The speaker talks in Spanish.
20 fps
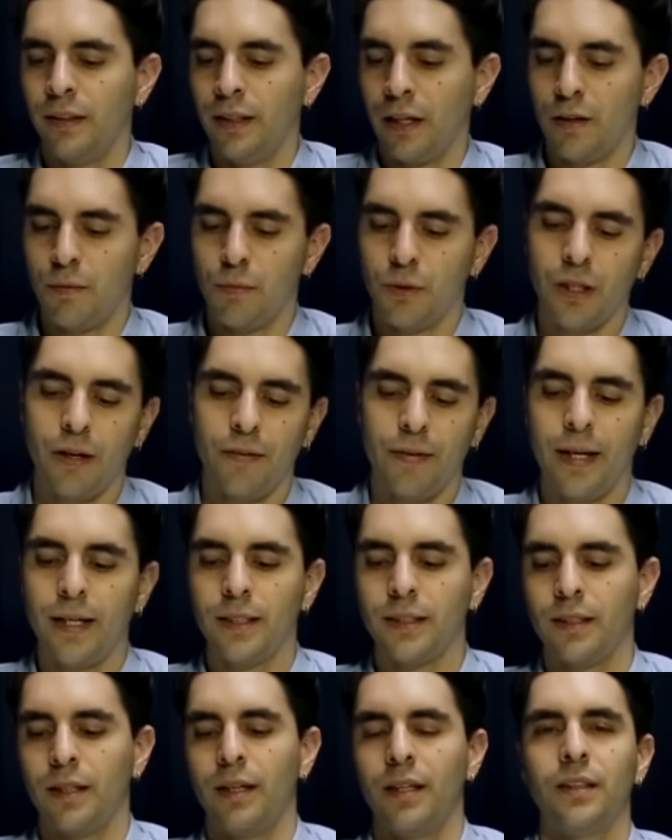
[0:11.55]
que como
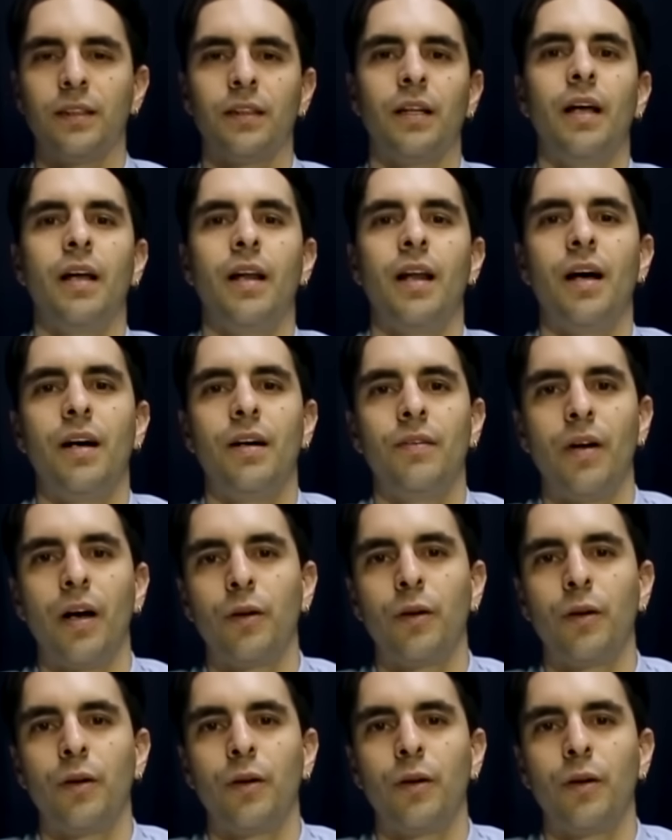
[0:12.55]
sabréis es la